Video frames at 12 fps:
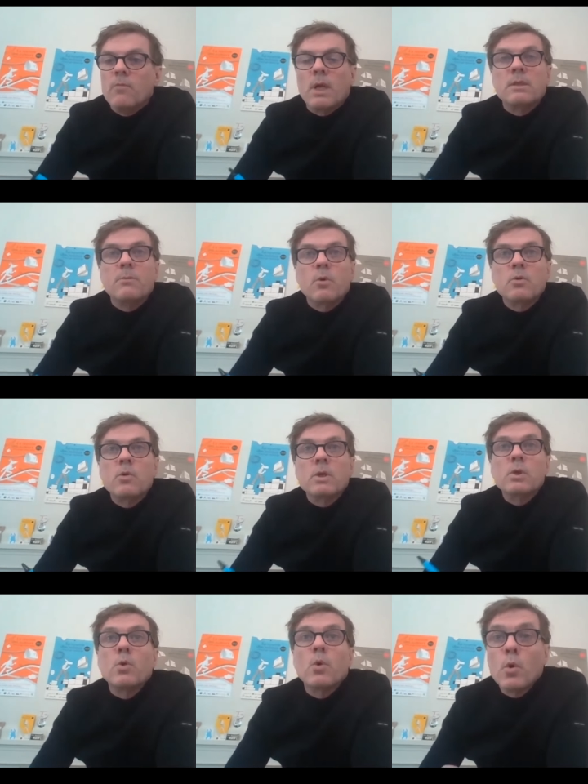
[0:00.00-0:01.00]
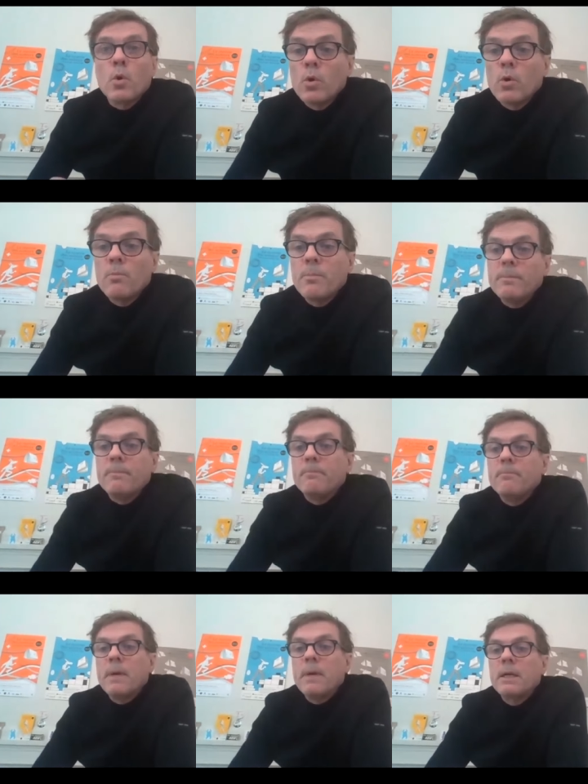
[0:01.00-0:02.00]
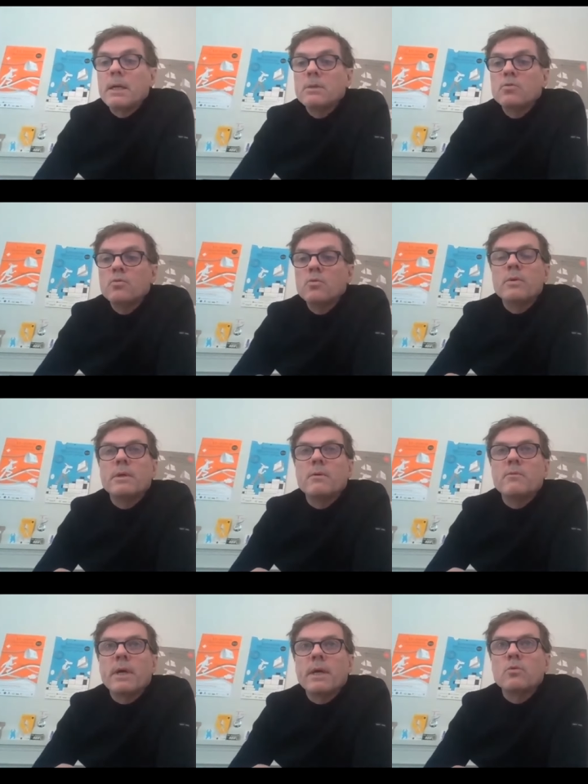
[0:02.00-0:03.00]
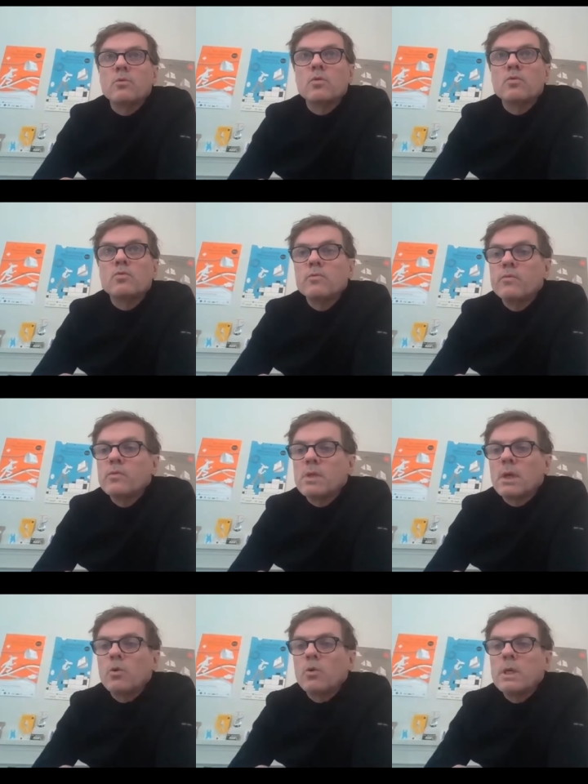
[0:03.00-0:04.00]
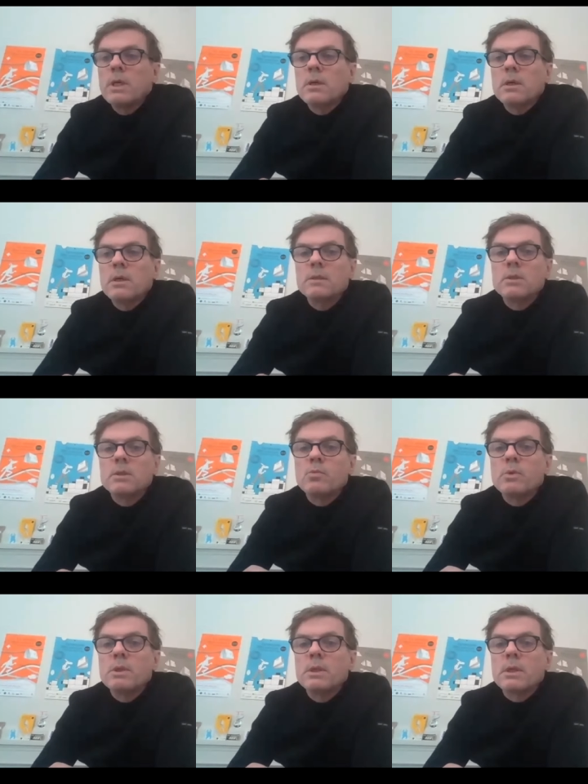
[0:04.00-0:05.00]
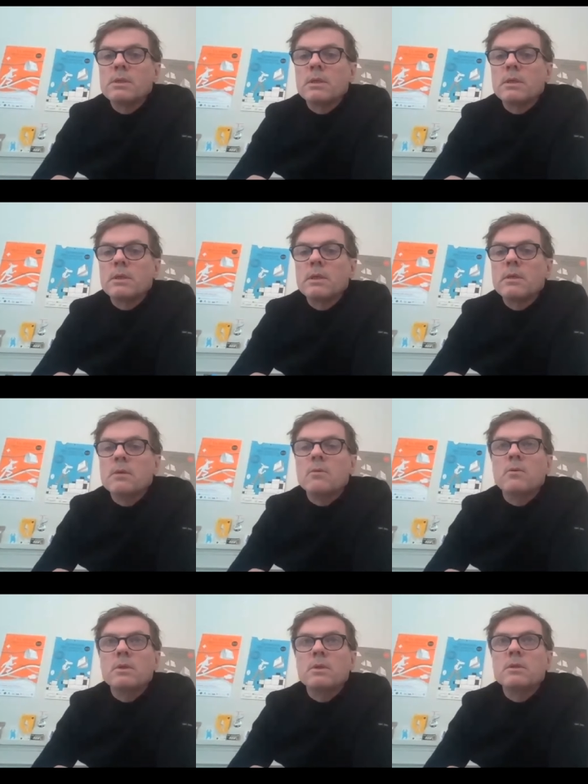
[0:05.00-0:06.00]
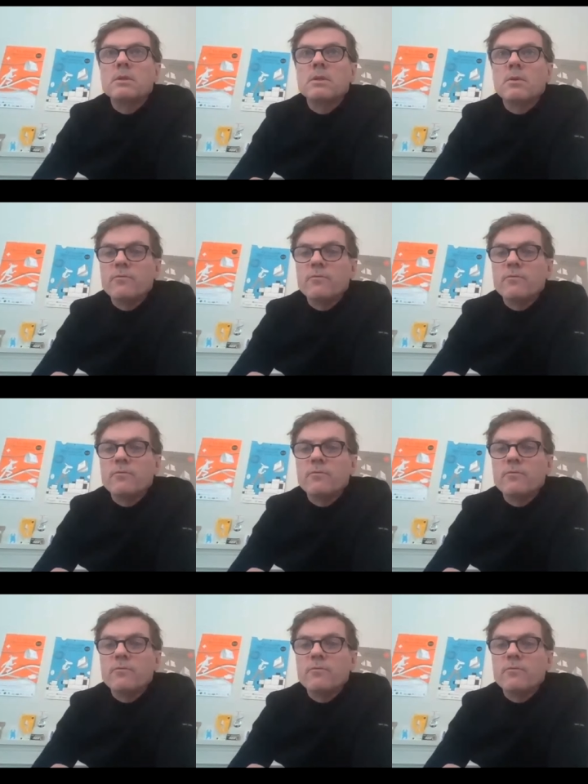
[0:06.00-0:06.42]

voilà, c'est pour ça que je suis heureux, malgré tout, et envers et contre tout, de vous accueillir, hein, si je puis dire, cette année euh, ici en